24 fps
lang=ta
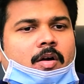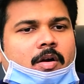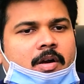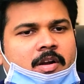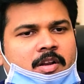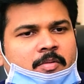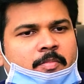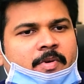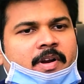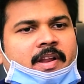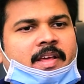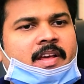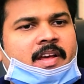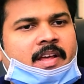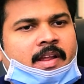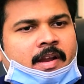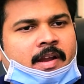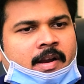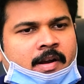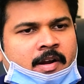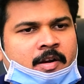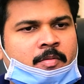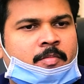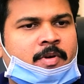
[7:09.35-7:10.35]

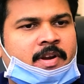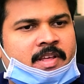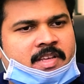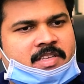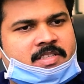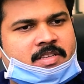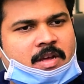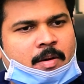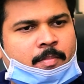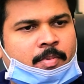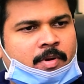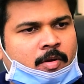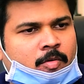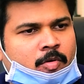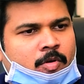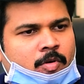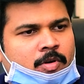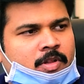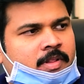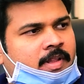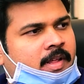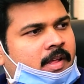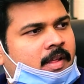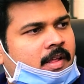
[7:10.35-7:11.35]
ஆட்டோமேட்டிக்காக ஏழு மணிக்கு சாப்பிட்ற
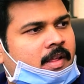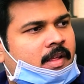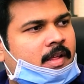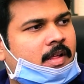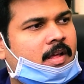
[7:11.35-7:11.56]
குழந்தை